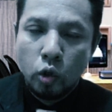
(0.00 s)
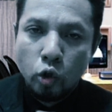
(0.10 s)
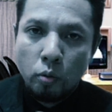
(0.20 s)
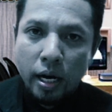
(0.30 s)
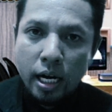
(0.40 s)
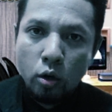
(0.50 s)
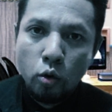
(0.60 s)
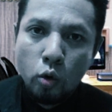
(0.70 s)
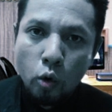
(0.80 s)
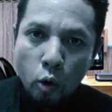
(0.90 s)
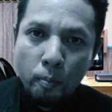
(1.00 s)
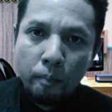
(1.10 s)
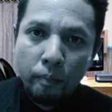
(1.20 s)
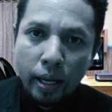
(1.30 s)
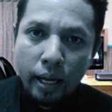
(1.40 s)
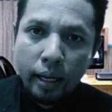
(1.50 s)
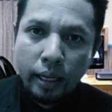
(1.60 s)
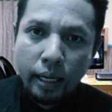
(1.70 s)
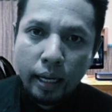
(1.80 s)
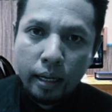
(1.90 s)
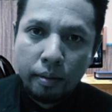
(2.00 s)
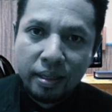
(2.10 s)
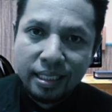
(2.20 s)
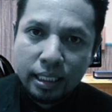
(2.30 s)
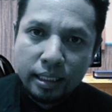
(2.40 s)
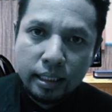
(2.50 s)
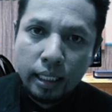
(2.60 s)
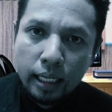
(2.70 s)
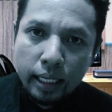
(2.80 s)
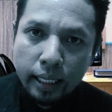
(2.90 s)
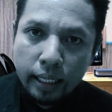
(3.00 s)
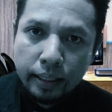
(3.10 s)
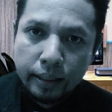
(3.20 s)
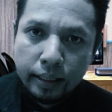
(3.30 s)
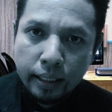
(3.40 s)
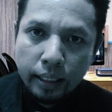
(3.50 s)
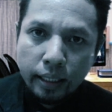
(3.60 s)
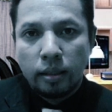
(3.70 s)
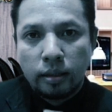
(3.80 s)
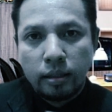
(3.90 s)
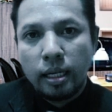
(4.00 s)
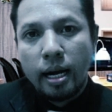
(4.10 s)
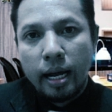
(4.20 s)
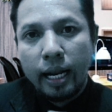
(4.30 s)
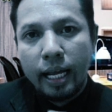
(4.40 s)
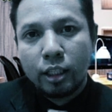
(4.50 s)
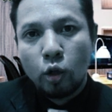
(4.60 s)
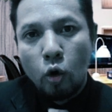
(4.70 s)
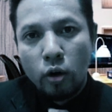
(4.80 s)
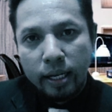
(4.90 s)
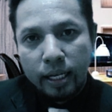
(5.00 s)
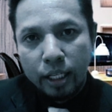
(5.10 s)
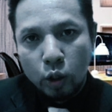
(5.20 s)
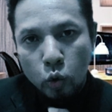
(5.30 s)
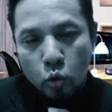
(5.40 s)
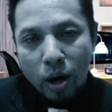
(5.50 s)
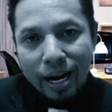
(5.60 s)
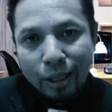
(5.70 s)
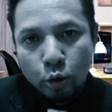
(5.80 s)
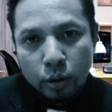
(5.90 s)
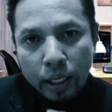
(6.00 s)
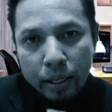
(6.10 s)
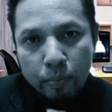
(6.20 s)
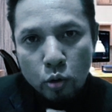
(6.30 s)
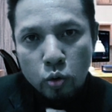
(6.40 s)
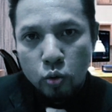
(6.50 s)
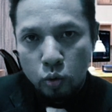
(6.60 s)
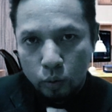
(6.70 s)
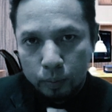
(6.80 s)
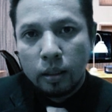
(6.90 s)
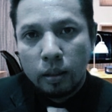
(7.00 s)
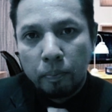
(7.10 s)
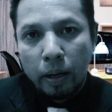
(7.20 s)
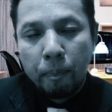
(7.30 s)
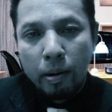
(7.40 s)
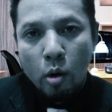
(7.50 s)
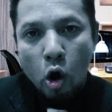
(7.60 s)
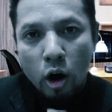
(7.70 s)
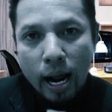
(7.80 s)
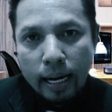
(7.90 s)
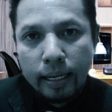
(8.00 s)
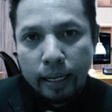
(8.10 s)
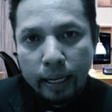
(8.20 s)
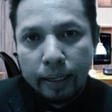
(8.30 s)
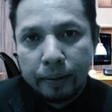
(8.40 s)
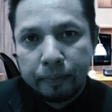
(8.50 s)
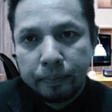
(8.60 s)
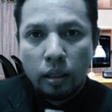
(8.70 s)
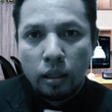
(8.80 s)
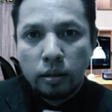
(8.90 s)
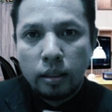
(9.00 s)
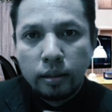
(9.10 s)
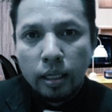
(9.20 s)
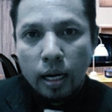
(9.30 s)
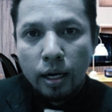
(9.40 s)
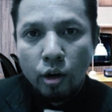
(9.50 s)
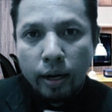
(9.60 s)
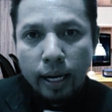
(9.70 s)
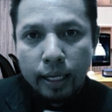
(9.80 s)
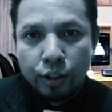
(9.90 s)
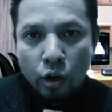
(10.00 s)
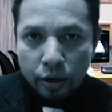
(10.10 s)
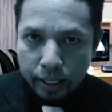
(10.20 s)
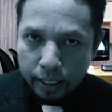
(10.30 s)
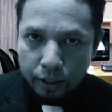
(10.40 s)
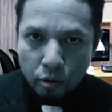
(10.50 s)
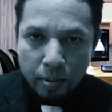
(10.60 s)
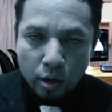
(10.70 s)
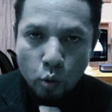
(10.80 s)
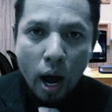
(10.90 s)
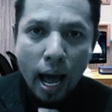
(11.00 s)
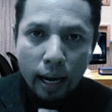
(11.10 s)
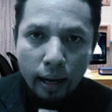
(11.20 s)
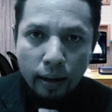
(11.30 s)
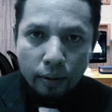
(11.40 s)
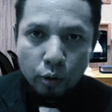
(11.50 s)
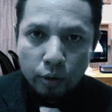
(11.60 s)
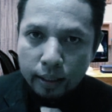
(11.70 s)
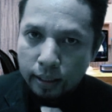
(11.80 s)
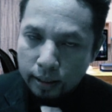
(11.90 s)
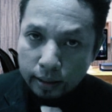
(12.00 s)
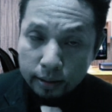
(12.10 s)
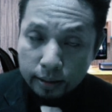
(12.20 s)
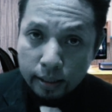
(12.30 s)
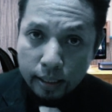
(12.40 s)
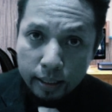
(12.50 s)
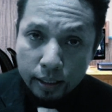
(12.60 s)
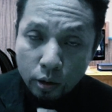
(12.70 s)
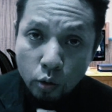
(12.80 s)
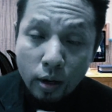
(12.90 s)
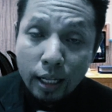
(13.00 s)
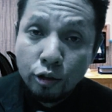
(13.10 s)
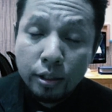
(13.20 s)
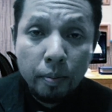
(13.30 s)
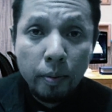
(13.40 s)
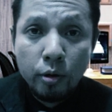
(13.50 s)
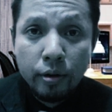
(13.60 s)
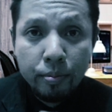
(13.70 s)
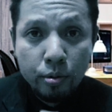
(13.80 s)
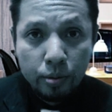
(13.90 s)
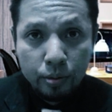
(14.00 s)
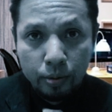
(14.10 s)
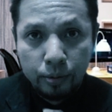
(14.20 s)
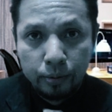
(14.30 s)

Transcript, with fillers: untuk badan hukum ya yang masih kecil lah ya secara elektronik itu 200 ribu per permohonan ya. Secara non elektronik atau manual untuk kita datang sendiri itu 250 ribu.